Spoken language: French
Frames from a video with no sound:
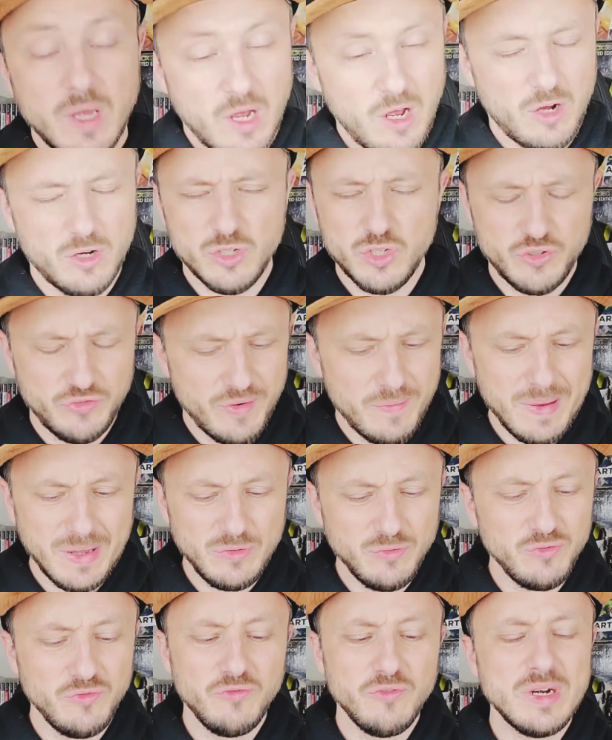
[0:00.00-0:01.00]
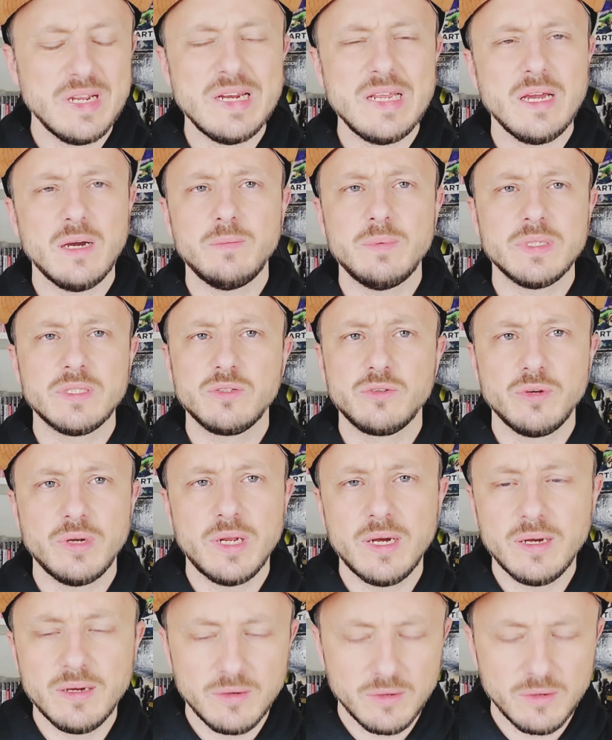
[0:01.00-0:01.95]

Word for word: Alors, je vais pas toutes vous les lire, parce que là,